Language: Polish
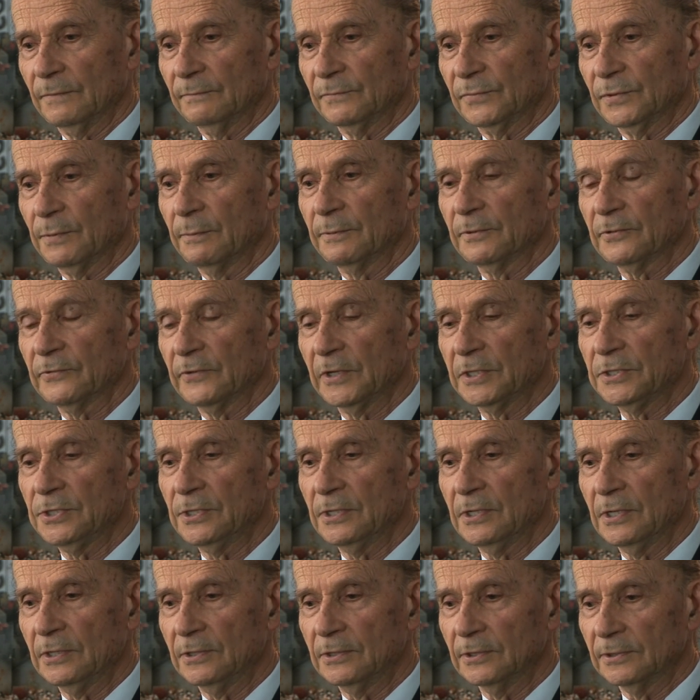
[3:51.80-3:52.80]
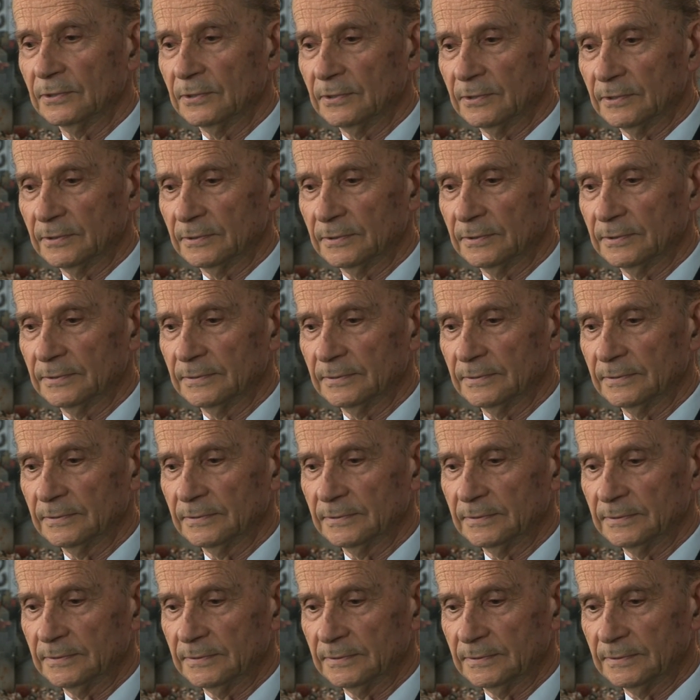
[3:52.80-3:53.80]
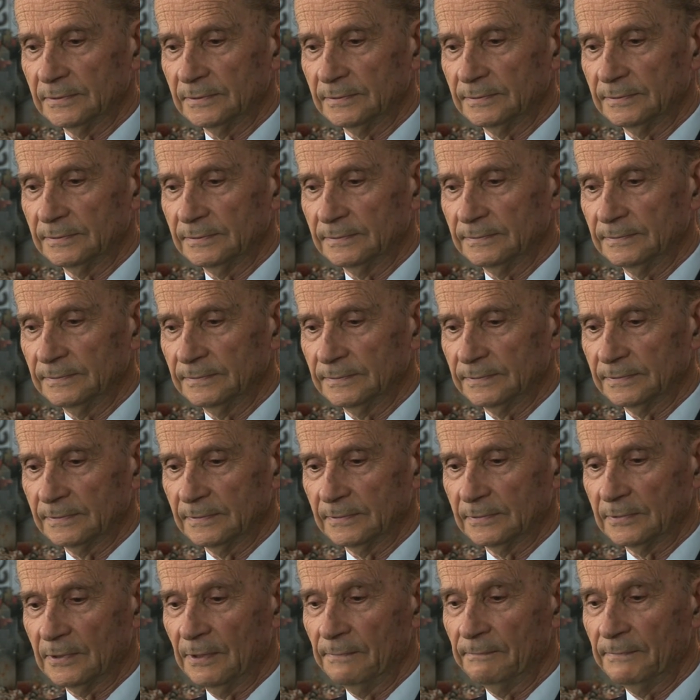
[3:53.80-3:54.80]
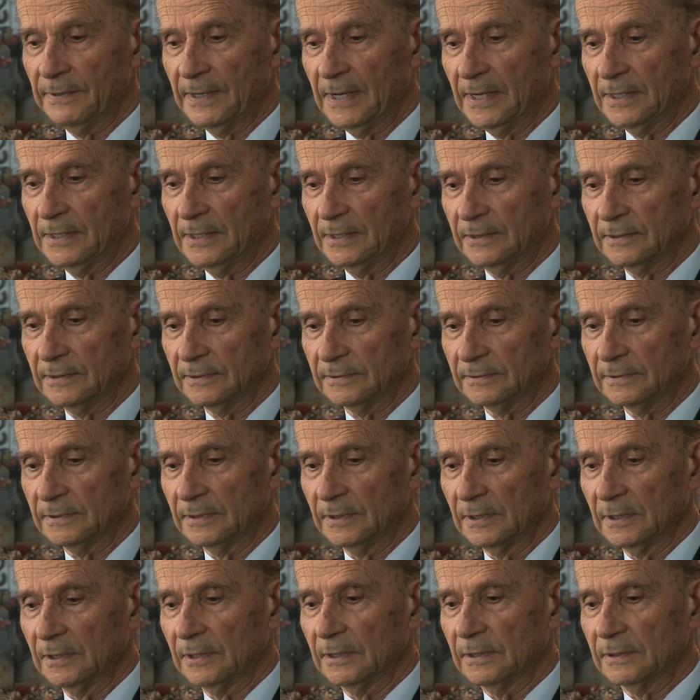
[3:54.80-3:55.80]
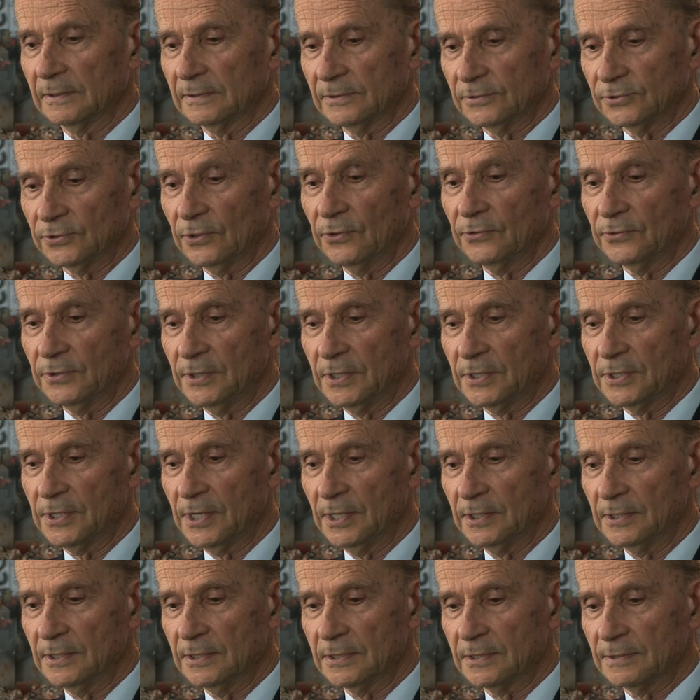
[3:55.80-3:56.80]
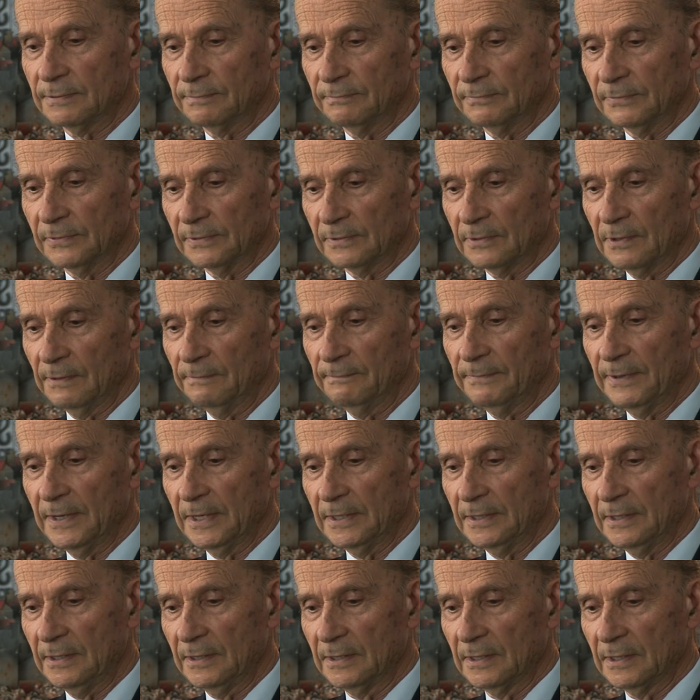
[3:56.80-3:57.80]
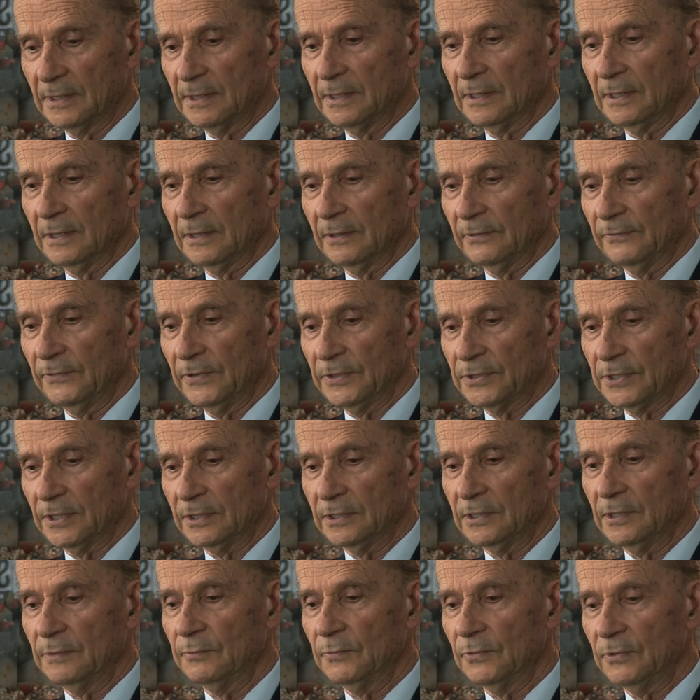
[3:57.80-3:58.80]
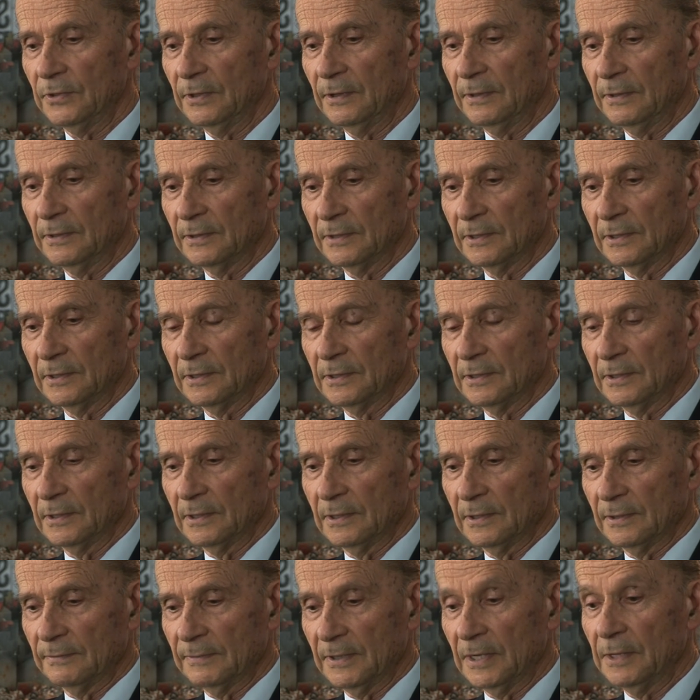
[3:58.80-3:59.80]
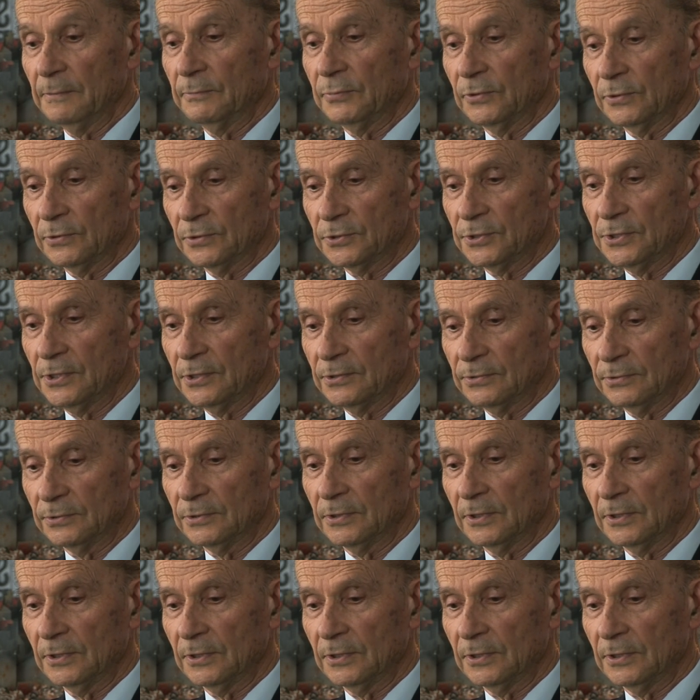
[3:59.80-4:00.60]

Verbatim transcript: przyprowadzili go do e, kompanii, to żołnierz jeden z kompanii wyszedł i mówi, panie poruczniku,